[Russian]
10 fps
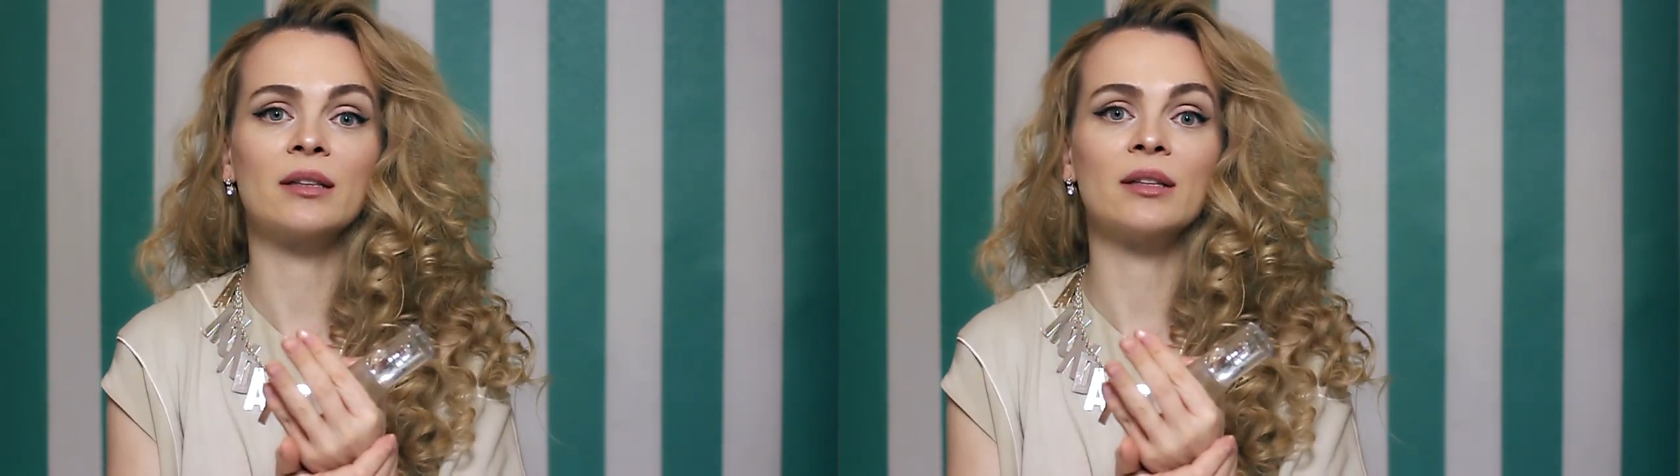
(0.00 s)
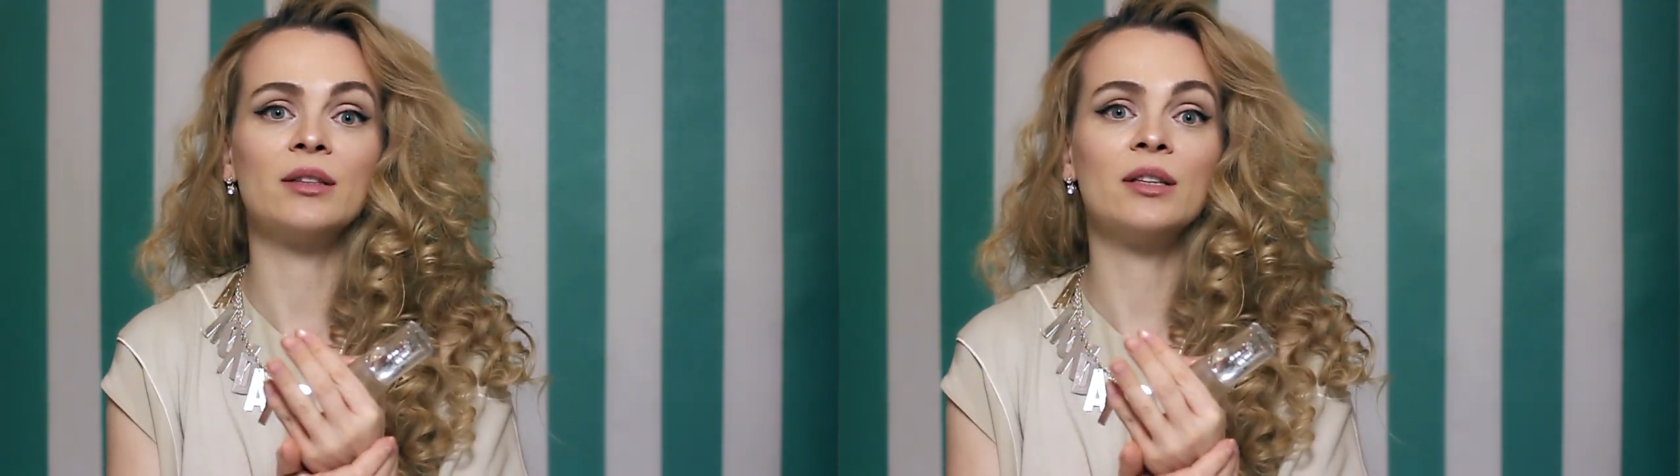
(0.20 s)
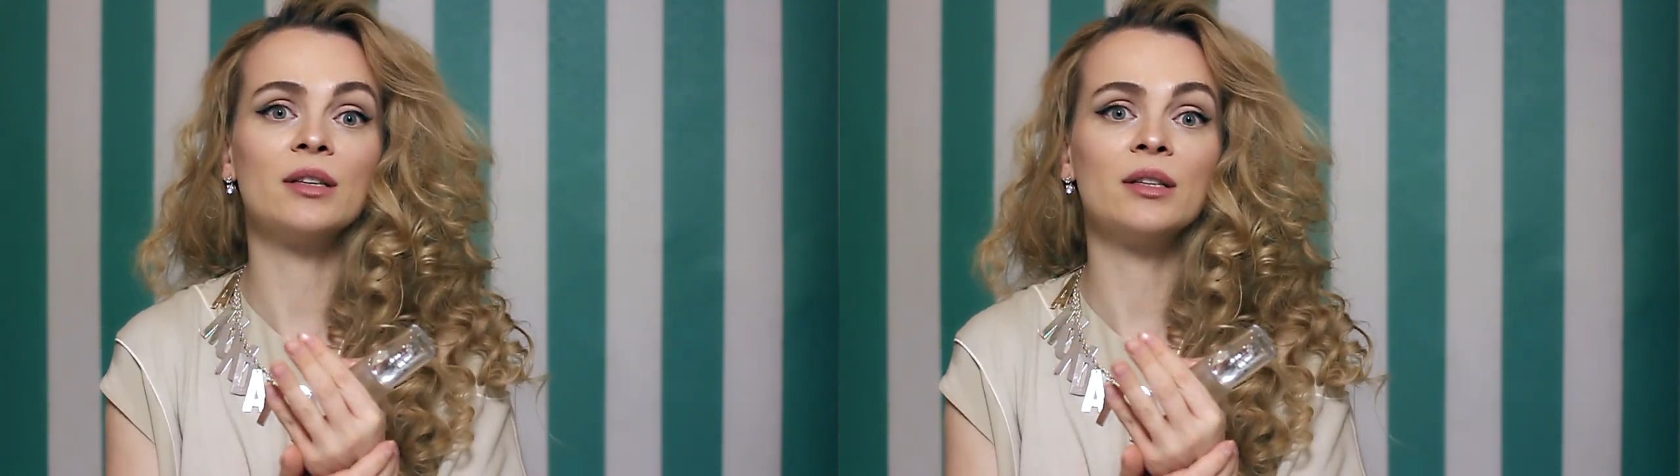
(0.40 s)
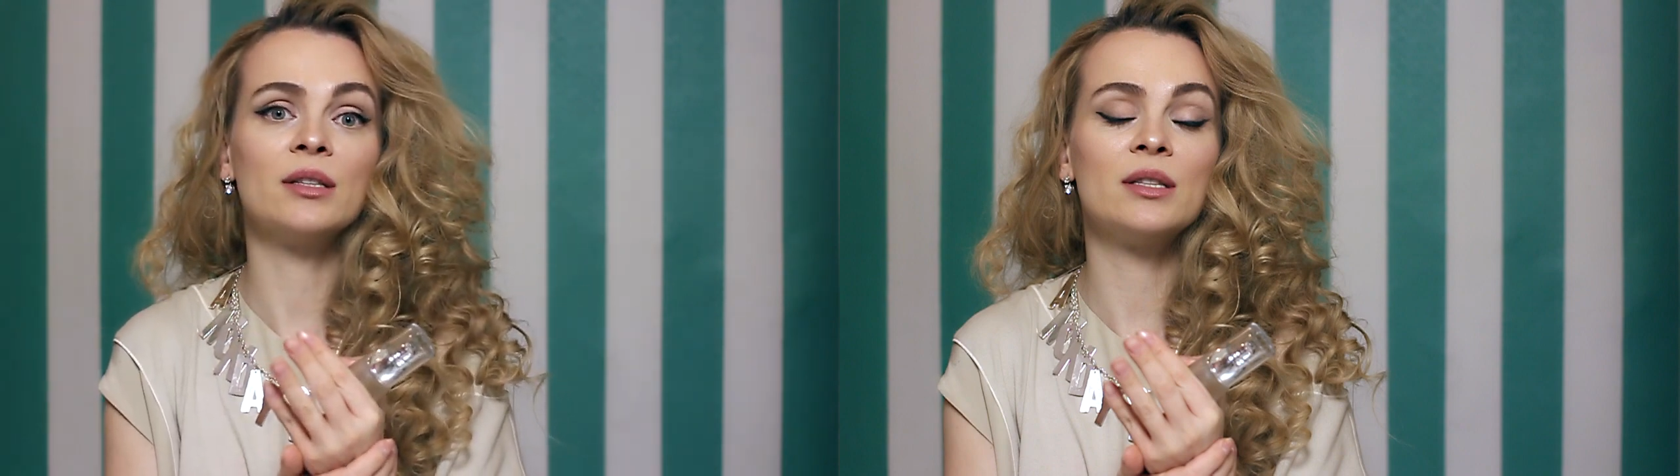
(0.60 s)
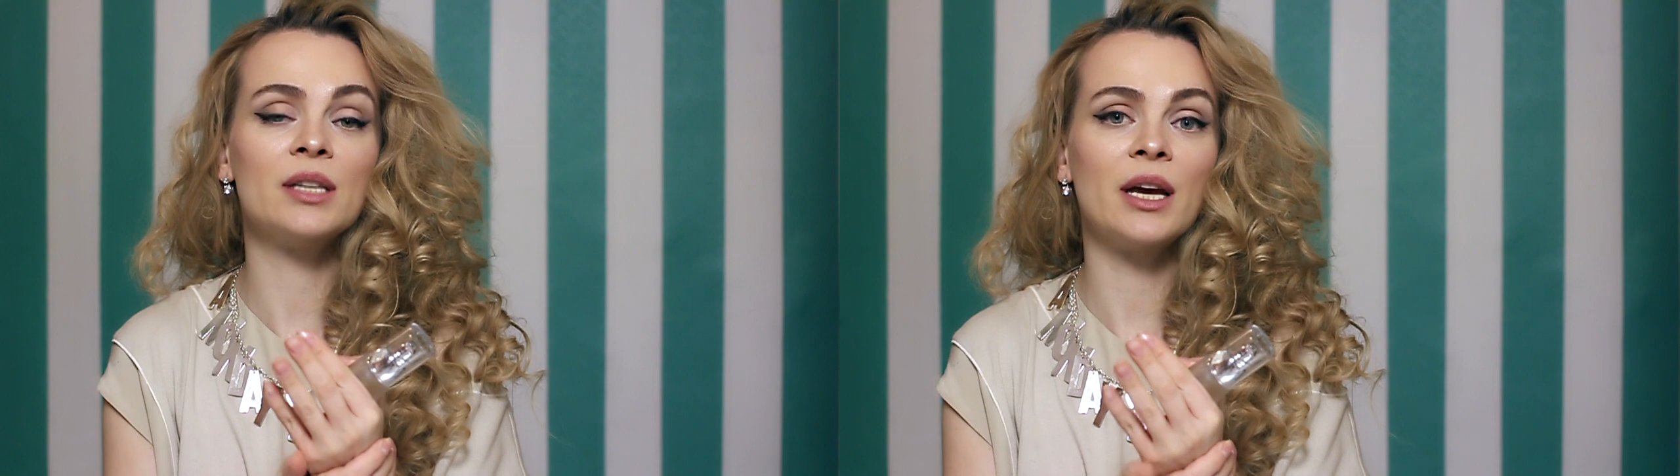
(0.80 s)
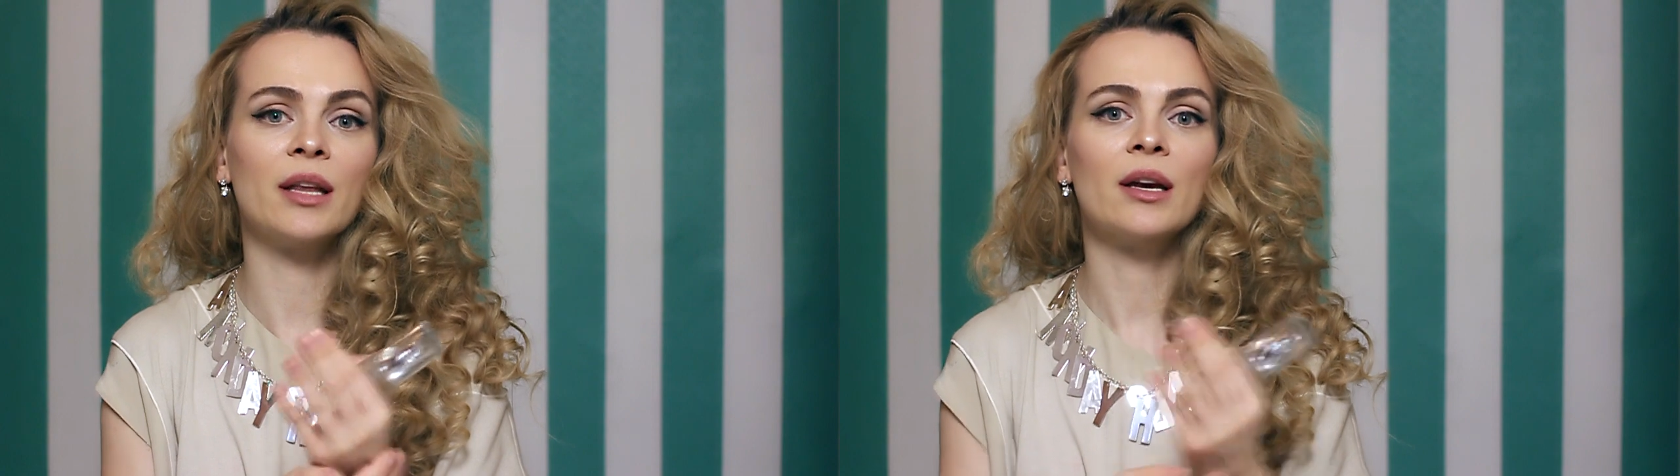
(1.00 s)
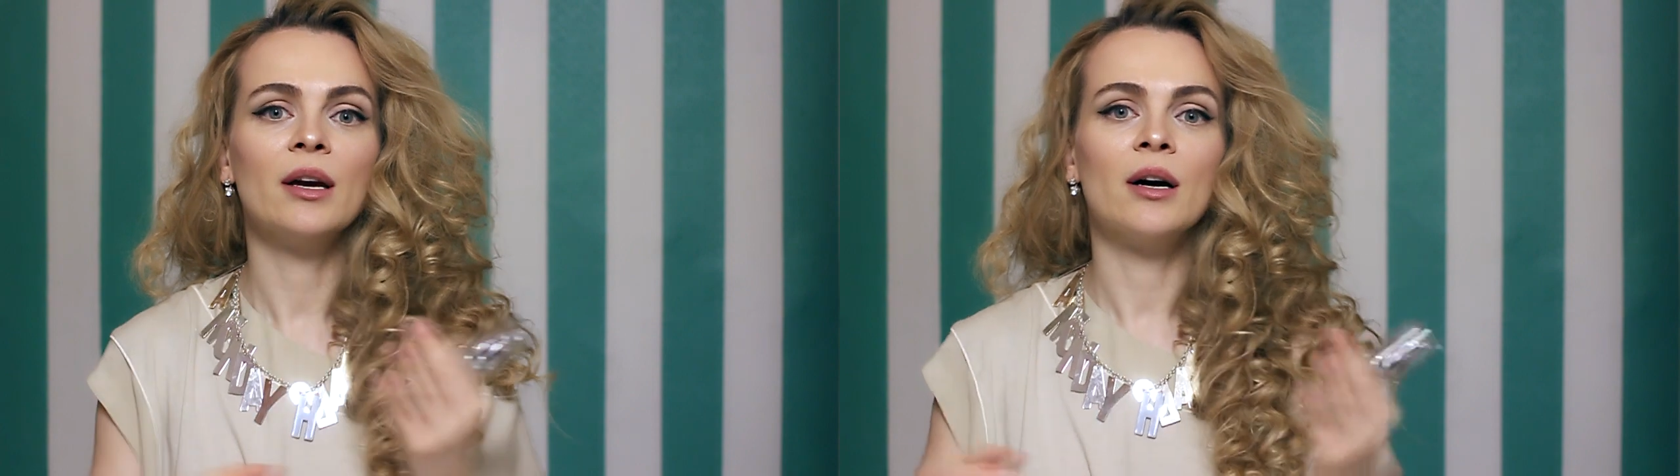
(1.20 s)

это не день,